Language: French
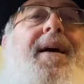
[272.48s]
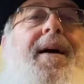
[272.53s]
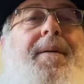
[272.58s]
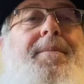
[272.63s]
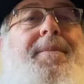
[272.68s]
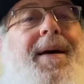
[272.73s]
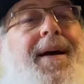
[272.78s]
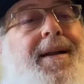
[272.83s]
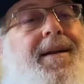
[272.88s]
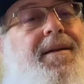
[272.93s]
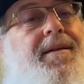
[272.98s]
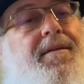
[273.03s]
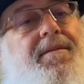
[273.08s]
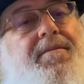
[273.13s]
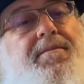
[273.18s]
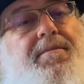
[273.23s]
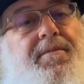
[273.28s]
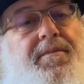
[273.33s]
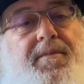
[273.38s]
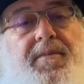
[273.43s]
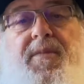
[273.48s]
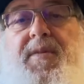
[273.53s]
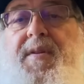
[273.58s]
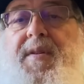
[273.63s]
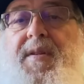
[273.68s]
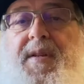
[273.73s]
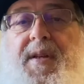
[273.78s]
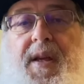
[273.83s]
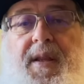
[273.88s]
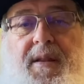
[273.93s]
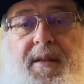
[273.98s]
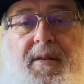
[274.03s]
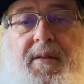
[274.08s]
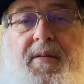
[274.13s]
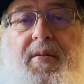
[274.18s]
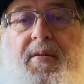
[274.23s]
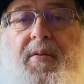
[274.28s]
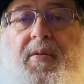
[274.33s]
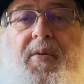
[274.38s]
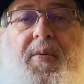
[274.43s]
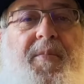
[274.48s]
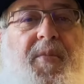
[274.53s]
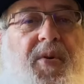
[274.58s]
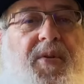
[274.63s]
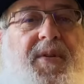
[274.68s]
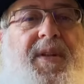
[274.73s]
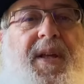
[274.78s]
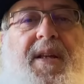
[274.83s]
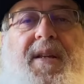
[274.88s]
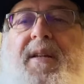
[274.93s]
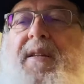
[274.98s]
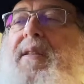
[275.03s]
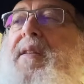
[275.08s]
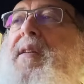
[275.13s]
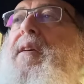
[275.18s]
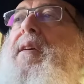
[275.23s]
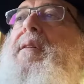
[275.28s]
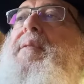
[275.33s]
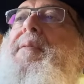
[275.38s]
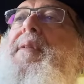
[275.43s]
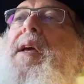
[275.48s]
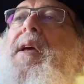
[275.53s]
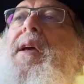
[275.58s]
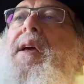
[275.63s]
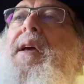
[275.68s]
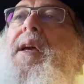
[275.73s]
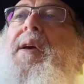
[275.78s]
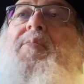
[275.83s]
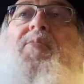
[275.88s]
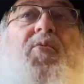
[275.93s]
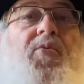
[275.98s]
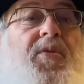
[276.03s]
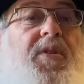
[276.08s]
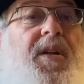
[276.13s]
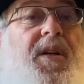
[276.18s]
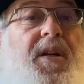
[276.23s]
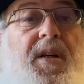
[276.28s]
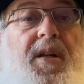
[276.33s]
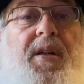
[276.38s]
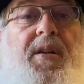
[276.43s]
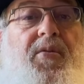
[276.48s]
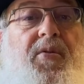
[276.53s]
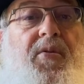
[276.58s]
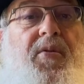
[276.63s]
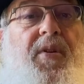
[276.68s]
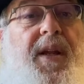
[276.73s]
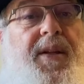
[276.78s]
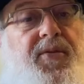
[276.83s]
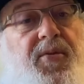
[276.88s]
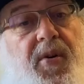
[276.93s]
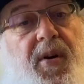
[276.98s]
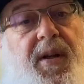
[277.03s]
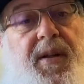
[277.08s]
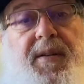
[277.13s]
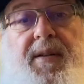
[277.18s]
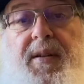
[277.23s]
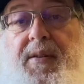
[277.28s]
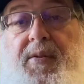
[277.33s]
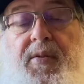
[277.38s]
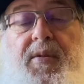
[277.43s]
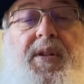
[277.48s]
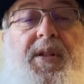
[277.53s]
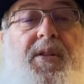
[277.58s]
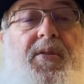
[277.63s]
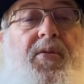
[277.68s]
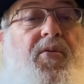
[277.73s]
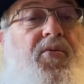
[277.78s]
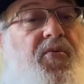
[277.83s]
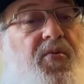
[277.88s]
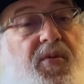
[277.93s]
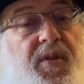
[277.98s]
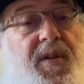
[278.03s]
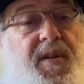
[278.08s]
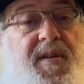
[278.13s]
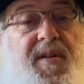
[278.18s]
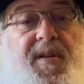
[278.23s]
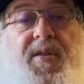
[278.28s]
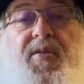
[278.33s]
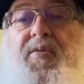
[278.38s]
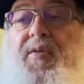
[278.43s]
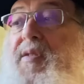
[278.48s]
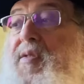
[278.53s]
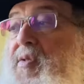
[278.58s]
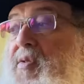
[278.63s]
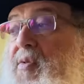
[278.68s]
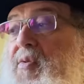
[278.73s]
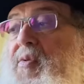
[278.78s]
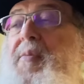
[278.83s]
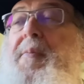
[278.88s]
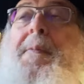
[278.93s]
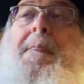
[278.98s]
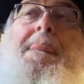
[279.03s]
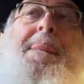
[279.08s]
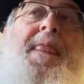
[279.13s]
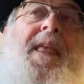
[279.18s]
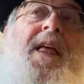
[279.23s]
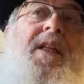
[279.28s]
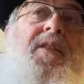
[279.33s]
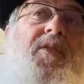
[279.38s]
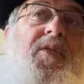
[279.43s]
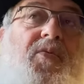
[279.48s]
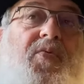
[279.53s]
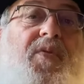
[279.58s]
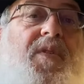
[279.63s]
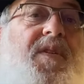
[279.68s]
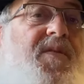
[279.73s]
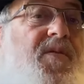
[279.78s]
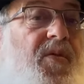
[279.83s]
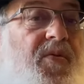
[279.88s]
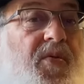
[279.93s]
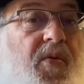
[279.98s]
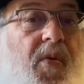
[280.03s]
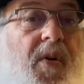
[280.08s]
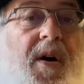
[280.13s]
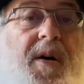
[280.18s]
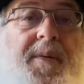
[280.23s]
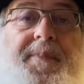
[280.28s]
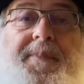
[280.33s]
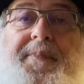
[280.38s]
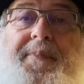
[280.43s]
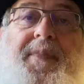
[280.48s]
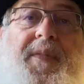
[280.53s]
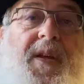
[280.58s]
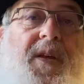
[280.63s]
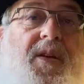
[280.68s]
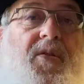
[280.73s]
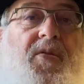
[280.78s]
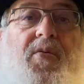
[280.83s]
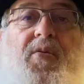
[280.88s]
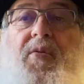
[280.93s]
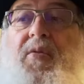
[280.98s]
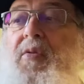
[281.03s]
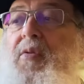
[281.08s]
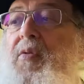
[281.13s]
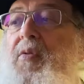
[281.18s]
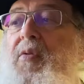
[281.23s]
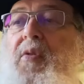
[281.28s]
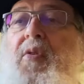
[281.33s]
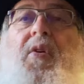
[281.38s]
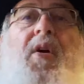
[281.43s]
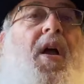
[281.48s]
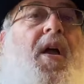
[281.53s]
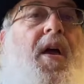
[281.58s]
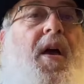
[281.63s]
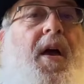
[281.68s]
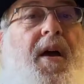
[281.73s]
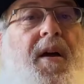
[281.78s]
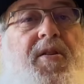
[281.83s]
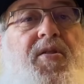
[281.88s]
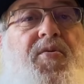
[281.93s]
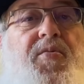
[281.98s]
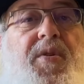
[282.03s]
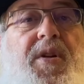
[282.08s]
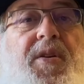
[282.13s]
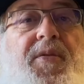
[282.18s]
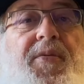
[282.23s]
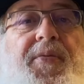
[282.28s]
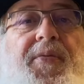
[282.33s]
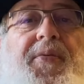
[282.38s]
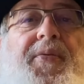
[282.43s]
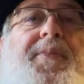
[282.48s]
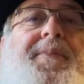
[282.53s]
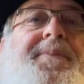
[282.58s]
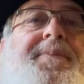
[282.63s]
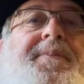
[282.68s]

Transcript: à mal cette mentalité et montrer que la Torah a été donnée dans toutes les situations, dans tous les endroits et que euh, un juif,